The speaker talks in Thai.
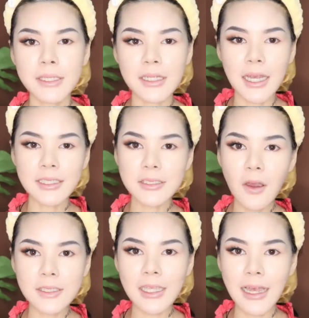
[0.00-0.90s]
มาถึงขั้นต
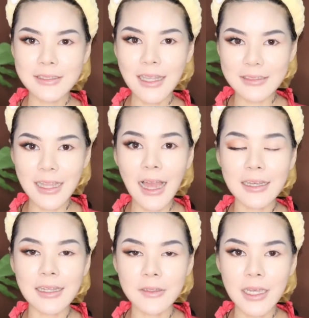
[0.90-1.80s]
อนการแต่งตา
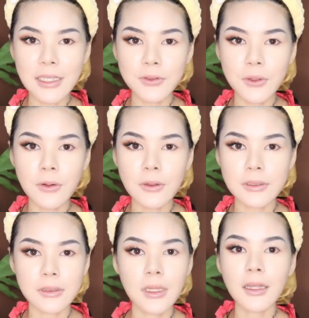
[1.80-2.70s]
กันแล้วนะคะ ทุกคน
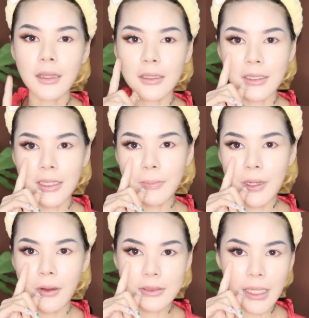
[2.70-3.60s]
หลอดก็ได้ไป
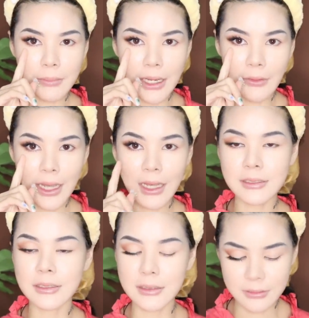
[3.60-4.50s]
ลองแต่งมาแล้วข้าง
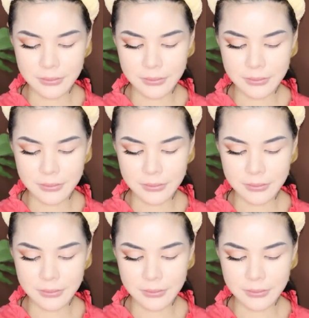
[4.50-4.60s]
หนึ่ง